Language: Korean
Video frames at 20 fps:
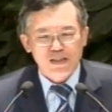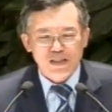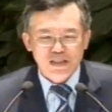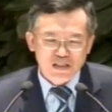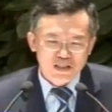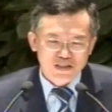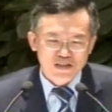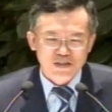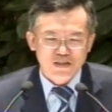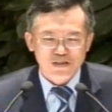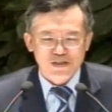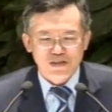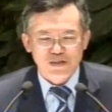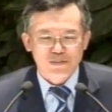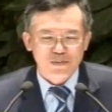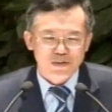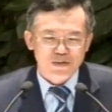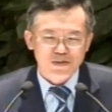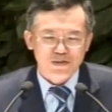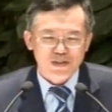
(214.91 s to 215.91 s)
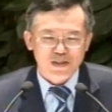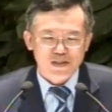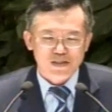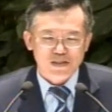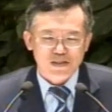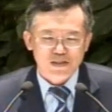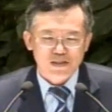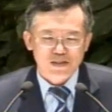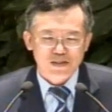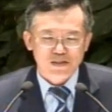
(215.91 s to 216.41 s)
있는 것을 볼 수가
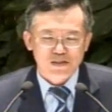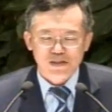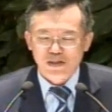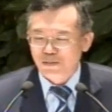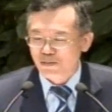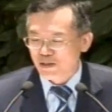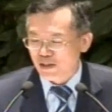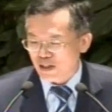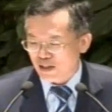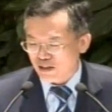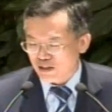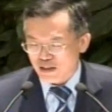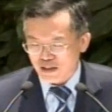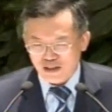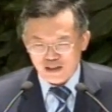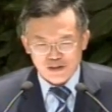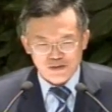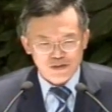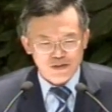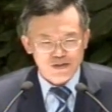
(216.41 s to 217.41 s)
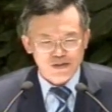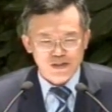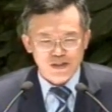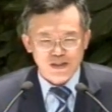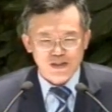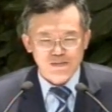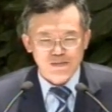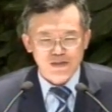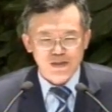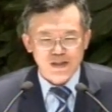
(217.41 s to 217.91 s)
있어요. 너무나 안타까운
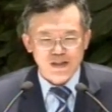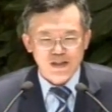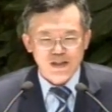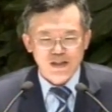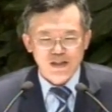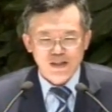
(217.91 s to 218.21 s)
현상입니다.